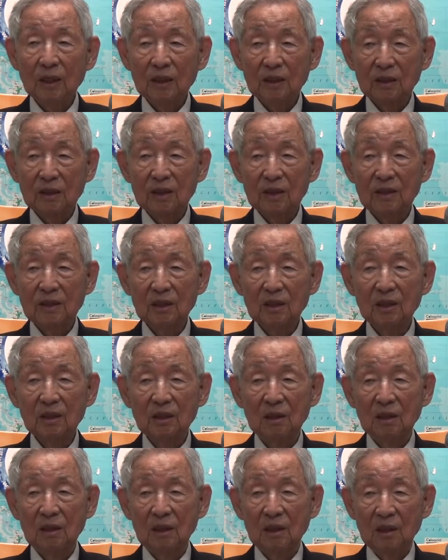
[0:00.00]

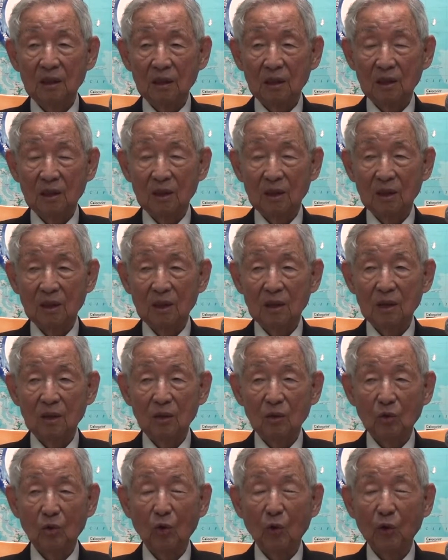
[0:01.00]
그래서 어,
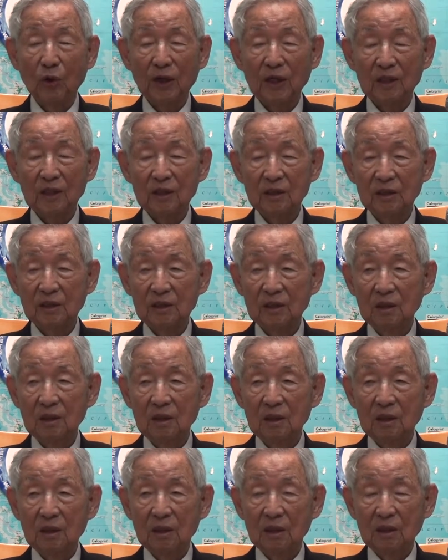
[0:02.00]
교회는
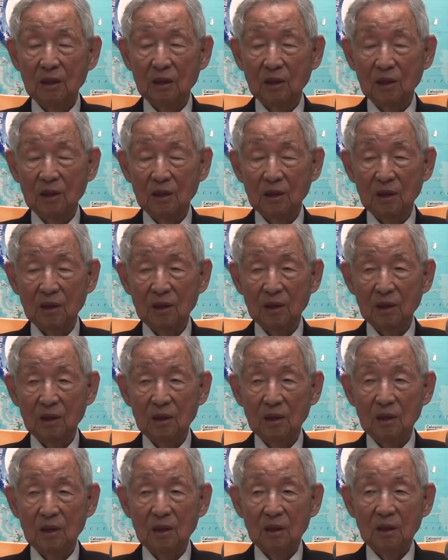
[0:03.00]
어,
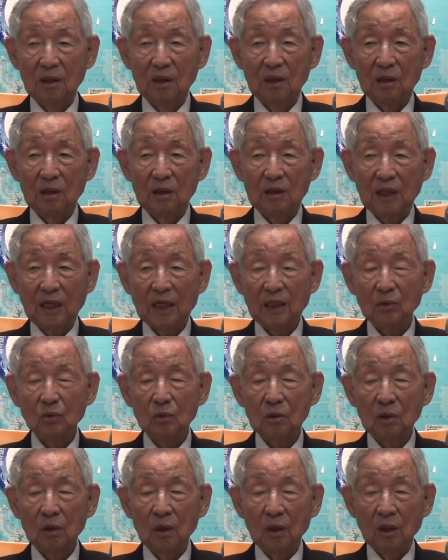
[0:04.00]

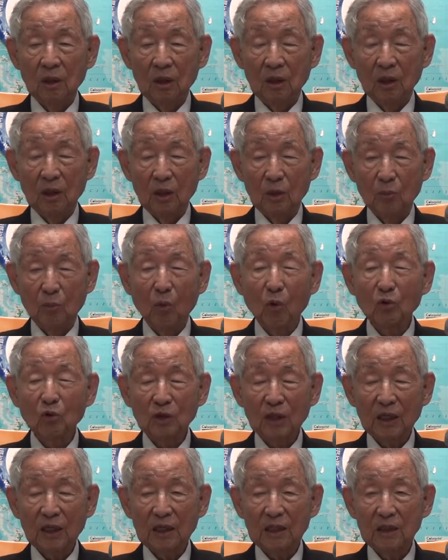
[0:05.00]
장 어,
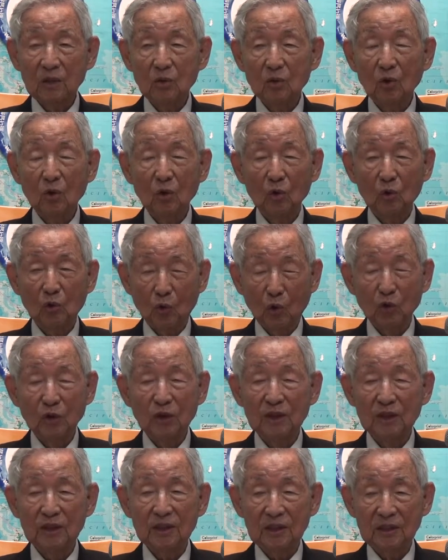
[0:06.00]
목사가 있고
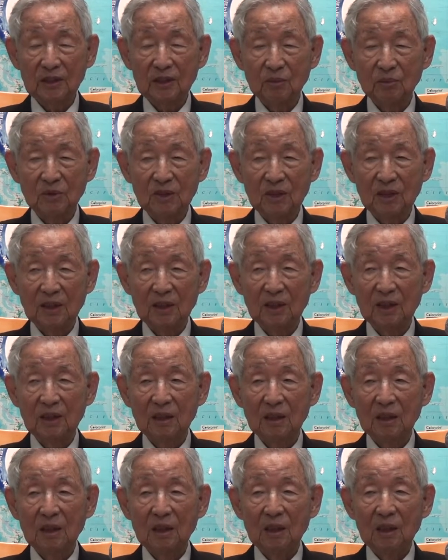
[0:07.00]
교인들이 있습니다.
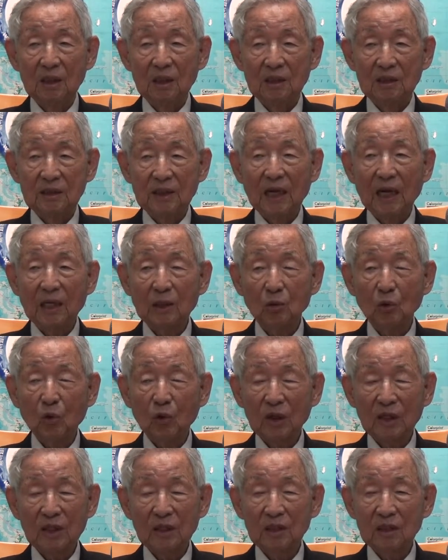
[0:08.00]

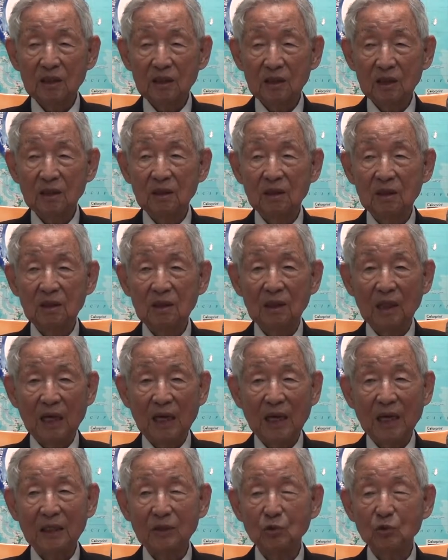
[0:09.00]
장로라는 것은
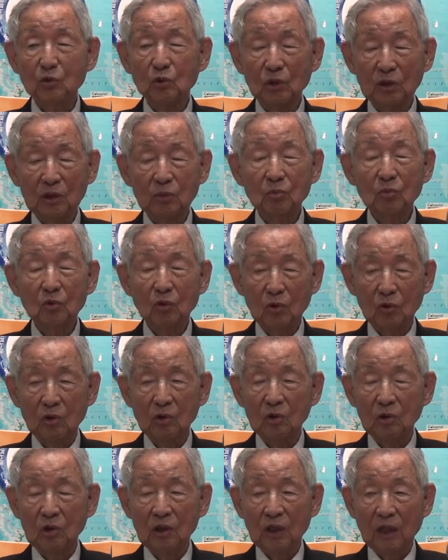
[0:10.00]
아주
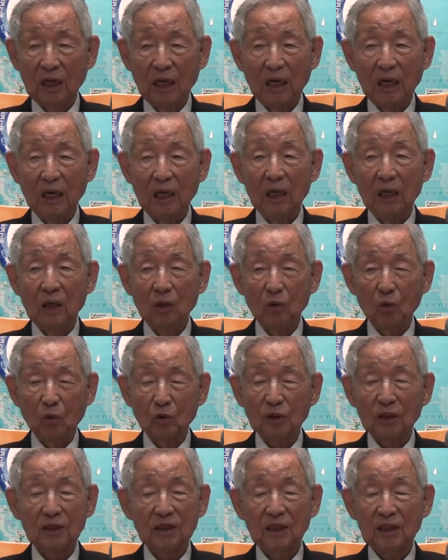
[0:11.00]
없고 아,
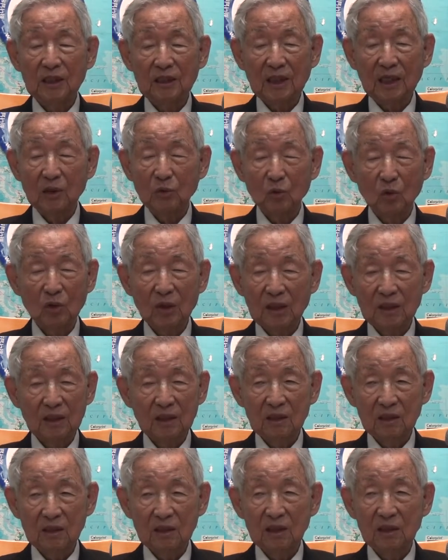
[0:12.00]
도대체 장로라는
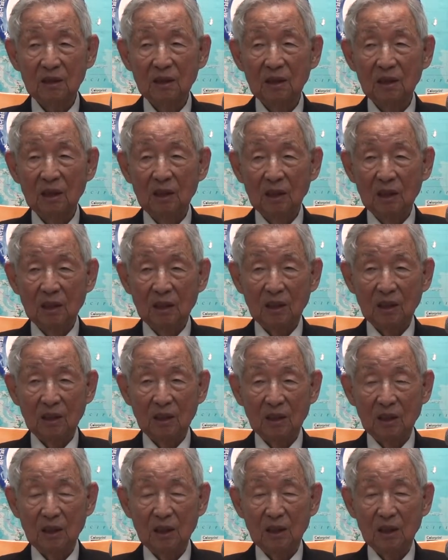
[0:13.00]
것은
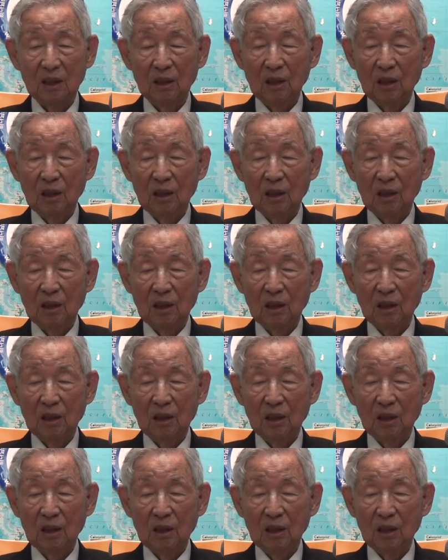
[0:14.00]
어,